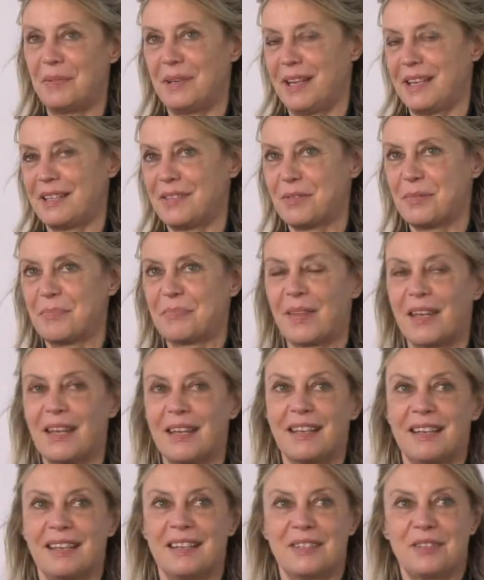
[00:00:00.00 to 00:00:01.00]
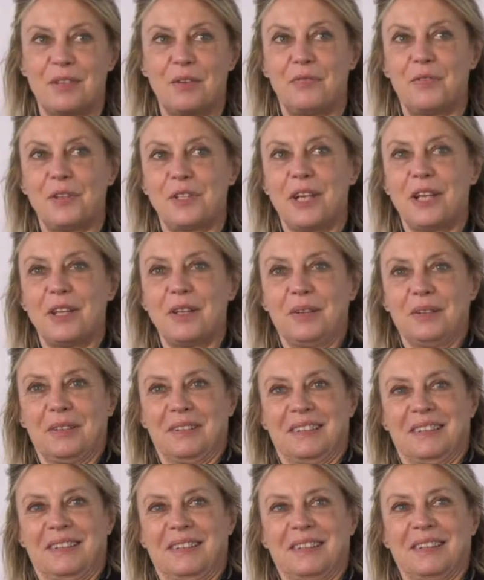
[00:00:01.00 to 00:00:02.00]
Perché lei in realtà sta
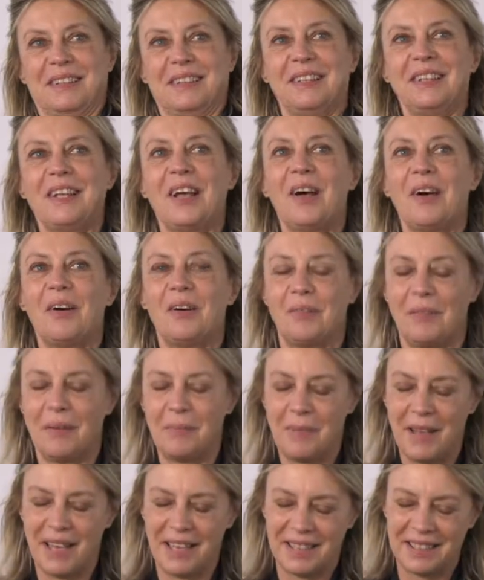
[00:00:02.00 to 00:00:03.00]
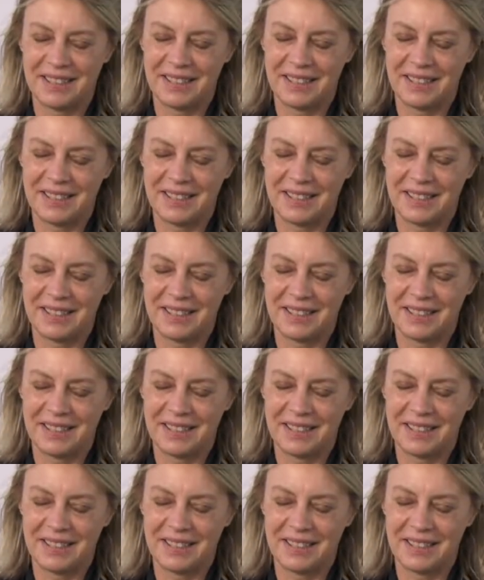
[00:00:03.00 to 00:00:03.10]
recitando, facendo... sì, sì, sta recitando. Vabbè.